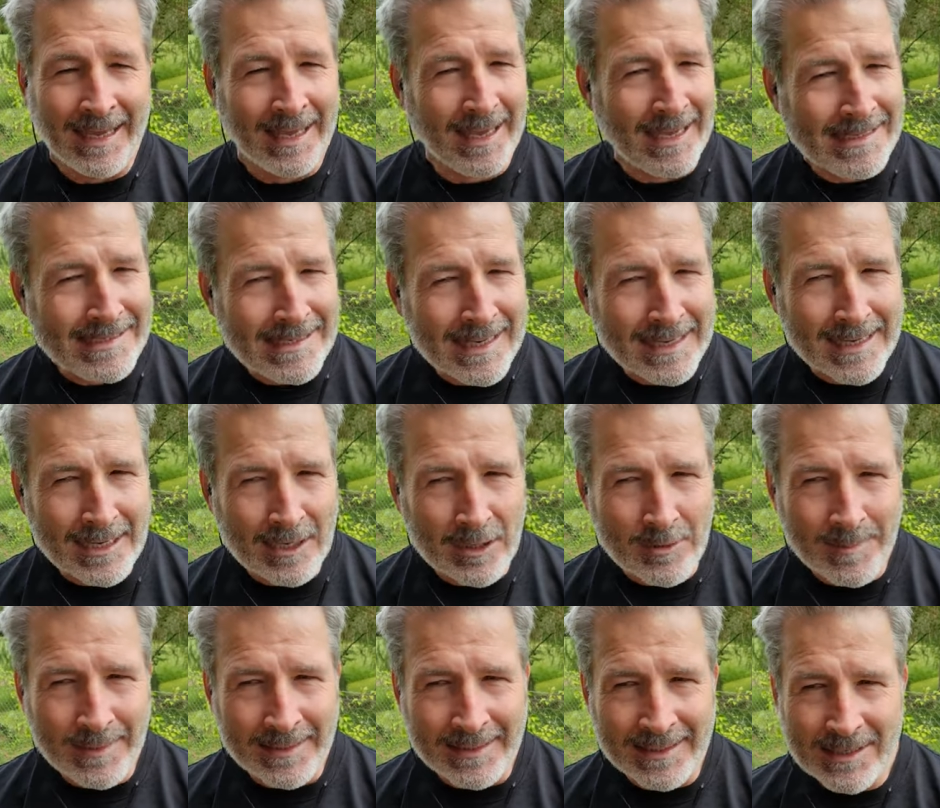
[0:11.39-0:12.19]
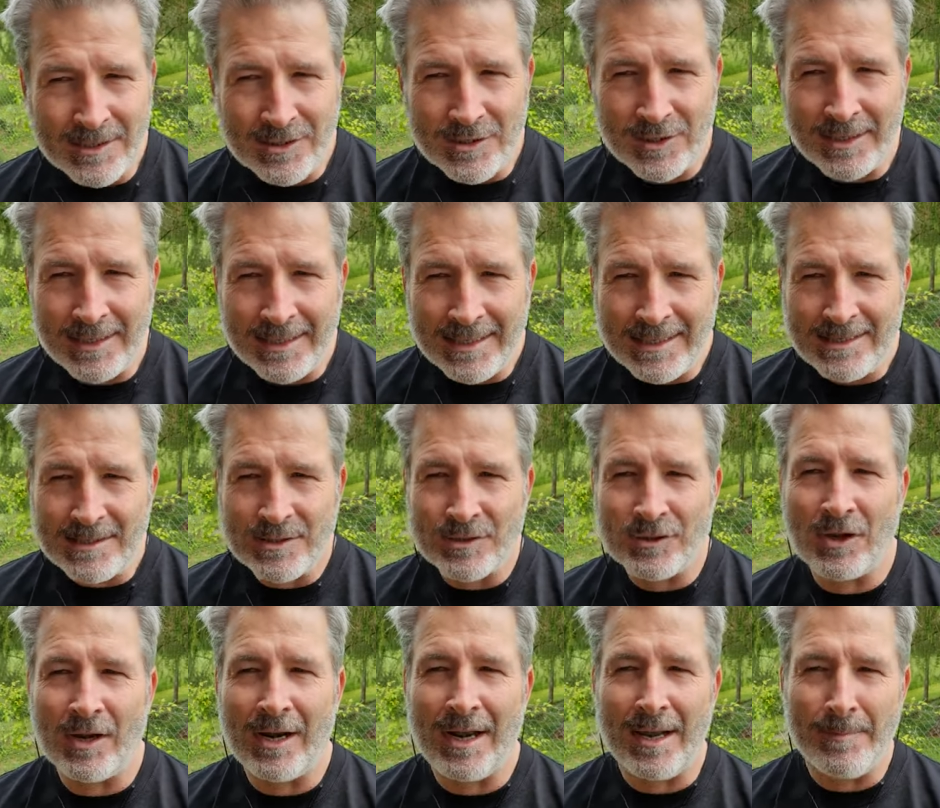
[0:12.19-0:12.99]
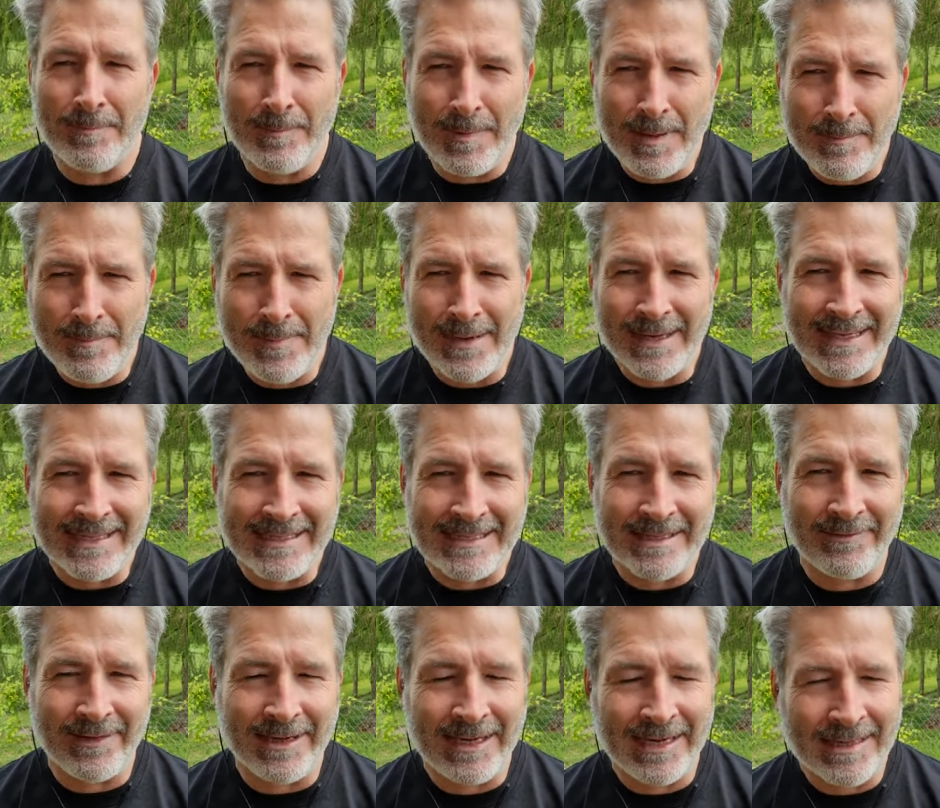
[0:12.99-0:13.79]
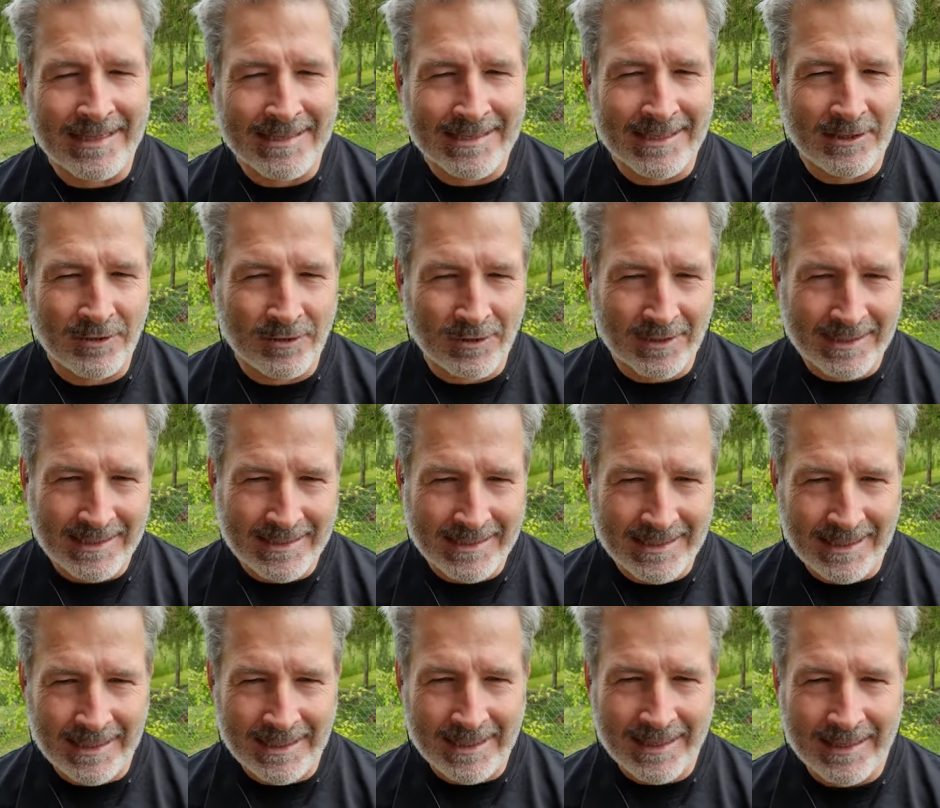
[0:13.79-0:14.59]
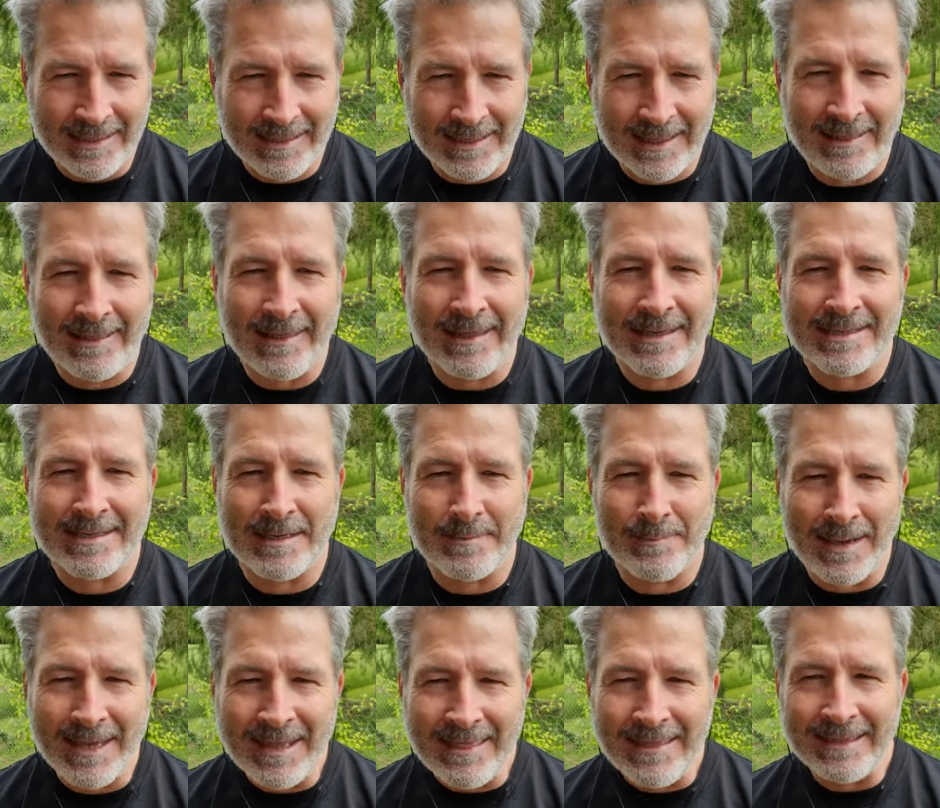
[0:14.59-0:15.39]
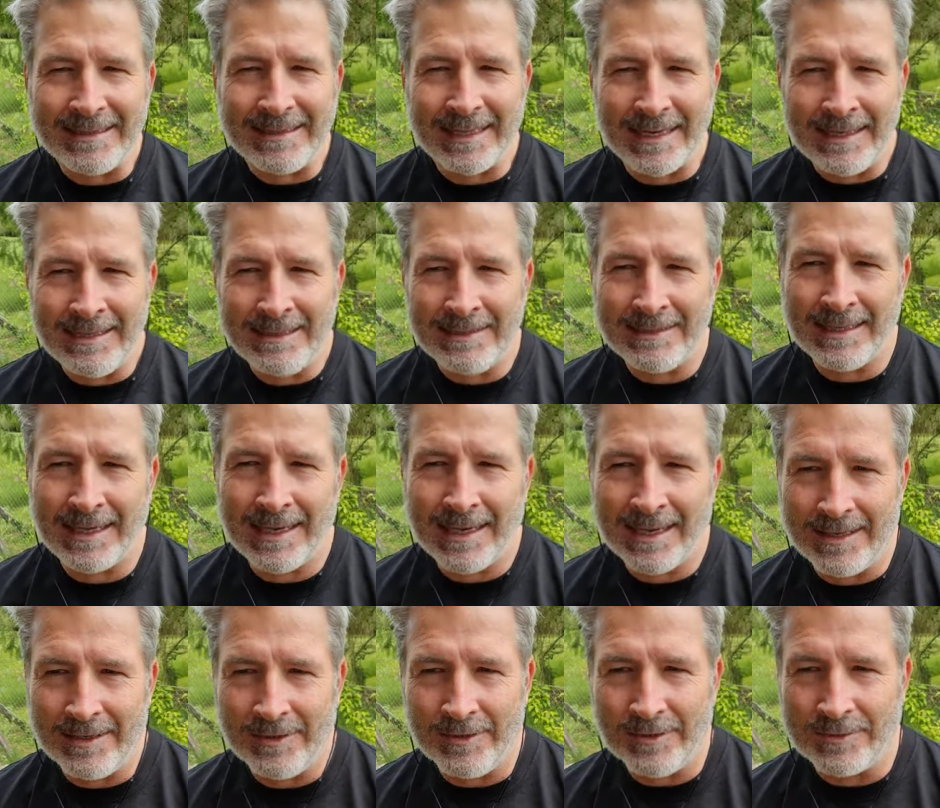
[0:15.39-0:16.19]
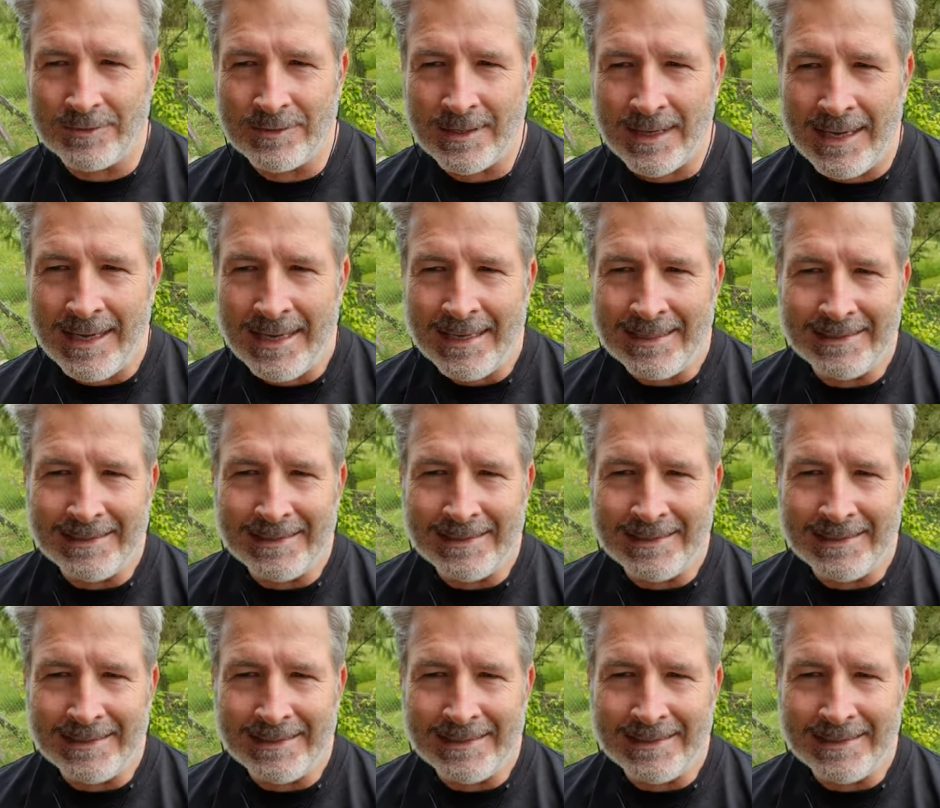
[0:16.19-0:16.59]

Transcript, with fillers: Esas recomendaciones son las mismas que se vienen haciendo en Chile desde hace más de 30 años,